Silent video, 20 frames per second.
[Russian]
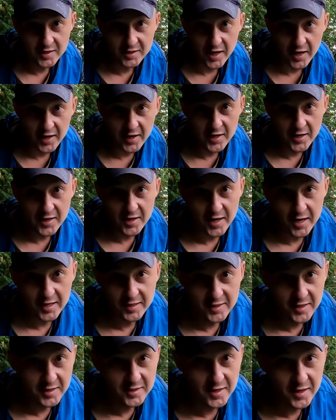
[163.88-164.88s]
Скорее
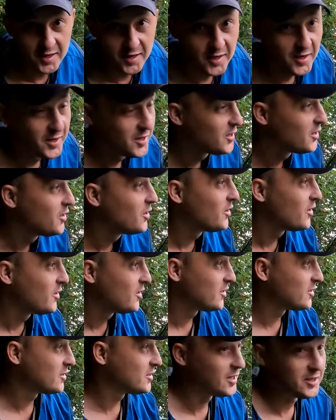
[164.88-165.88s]
ходить,
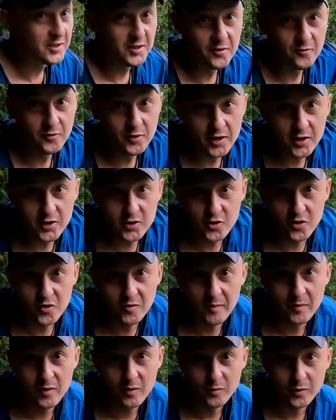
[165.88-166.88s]
зайти в речку и
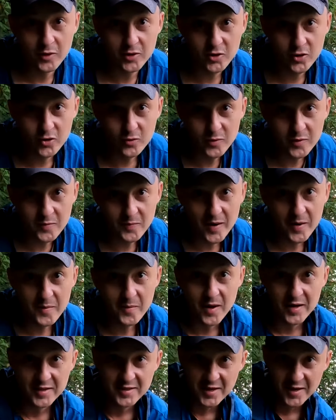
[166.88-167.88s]
попробовать что-нибудь
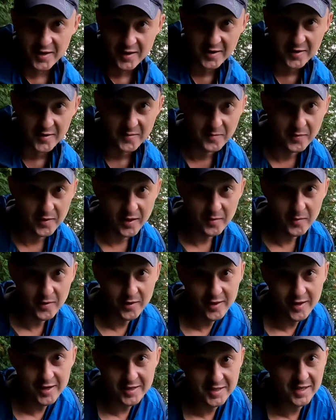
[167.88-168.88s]
поймать. Было бы
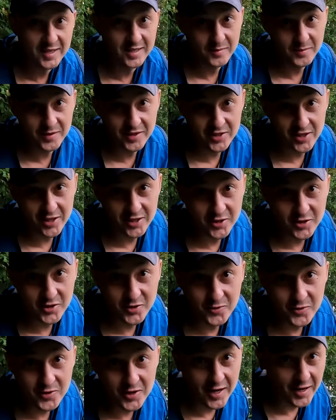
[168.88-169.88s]
классно, если бы зашла
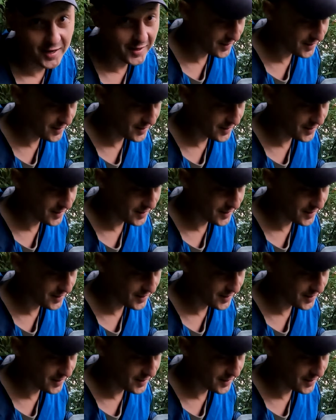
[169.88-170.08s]
щучка.